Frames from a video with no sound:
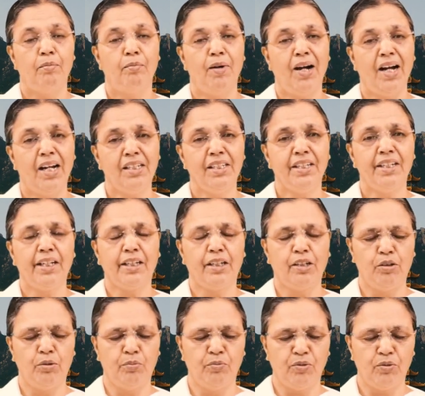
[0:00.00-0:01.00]

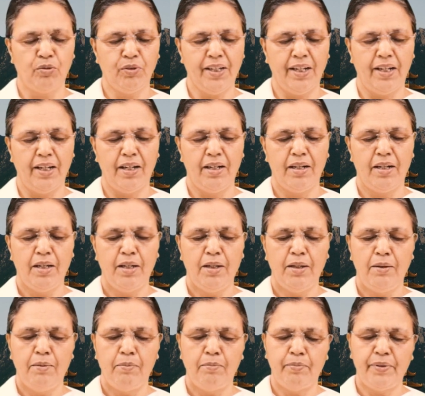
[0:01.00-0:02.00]
மாளிகைகளும் கூட
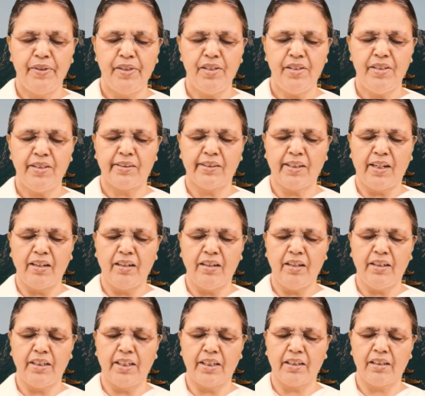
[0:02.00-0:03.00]
பெரிய
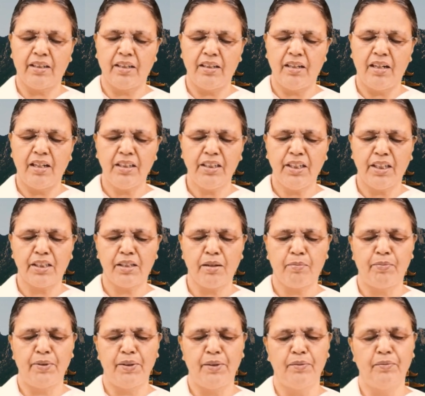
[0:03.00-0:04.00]
தங்க கற்களால்
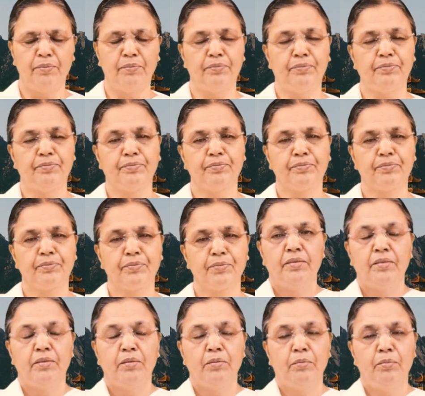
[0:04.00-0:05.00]
கட்டப்படும்
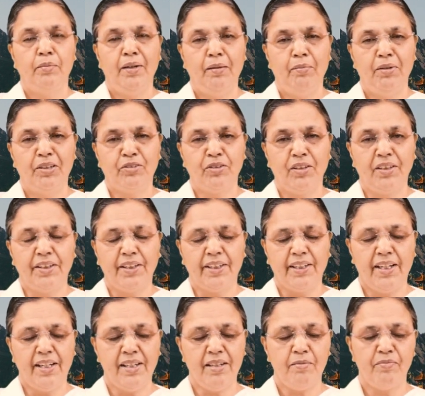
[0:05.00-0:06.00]
பாபா
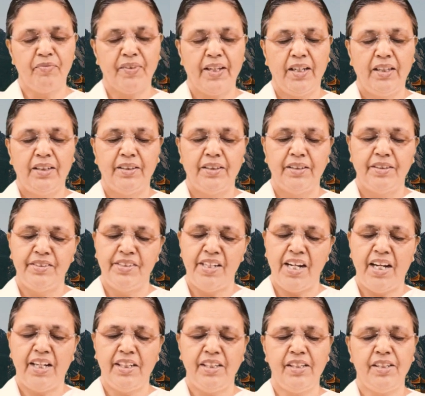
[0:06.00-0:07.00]
சொல்கிறார்
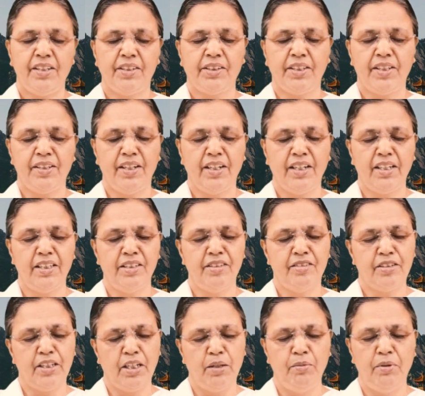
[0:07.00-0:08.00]
ஞான ரத்தினங்களின்
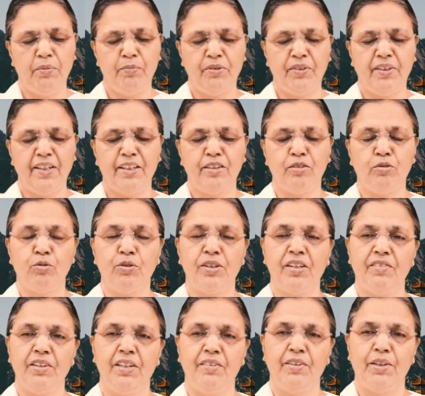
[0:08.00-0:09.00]
சேமிப்பு தான்
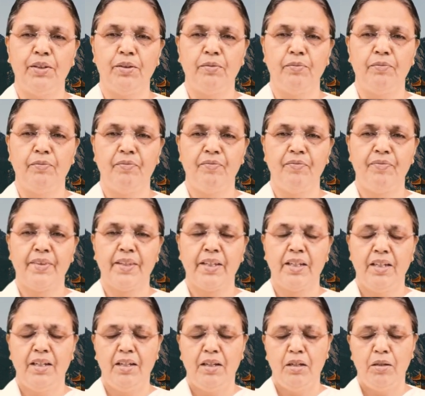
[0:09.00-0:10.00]
கூடவே வரும்
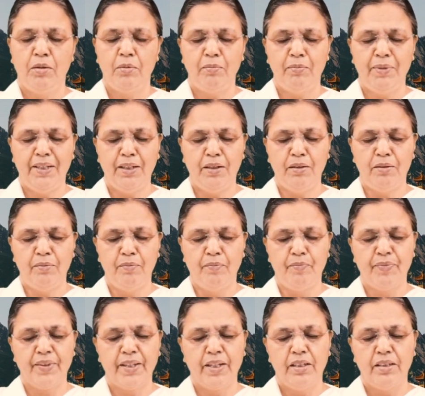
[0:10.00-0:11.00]
மேலும்
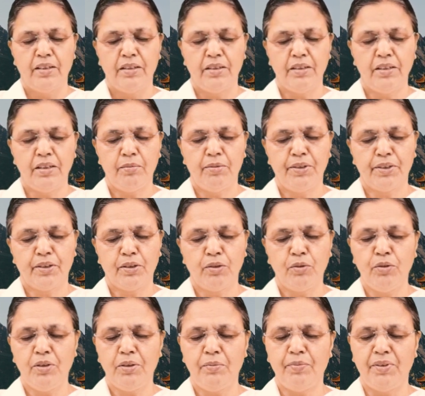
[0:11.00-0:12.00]

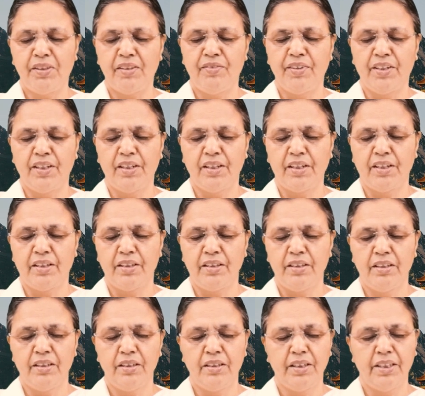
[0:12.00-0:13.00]
இருபத்தோர்
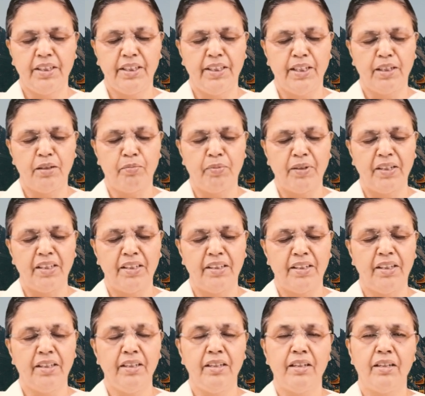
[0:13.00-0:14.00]
பிரிவுகளுக்கு இதன்
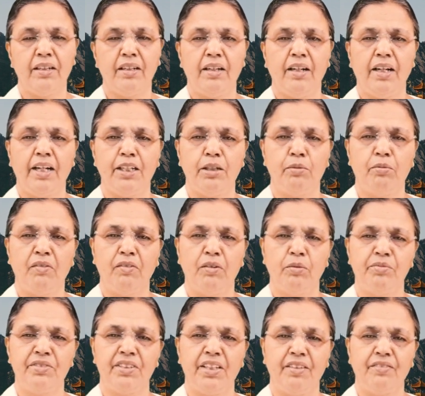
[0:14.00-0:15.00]
பலனை
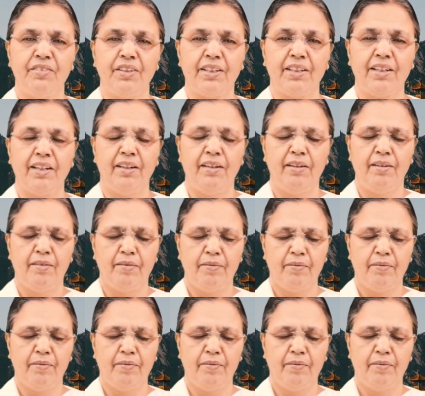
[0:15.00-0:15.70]
அனுபவம் செய்வீர்கள்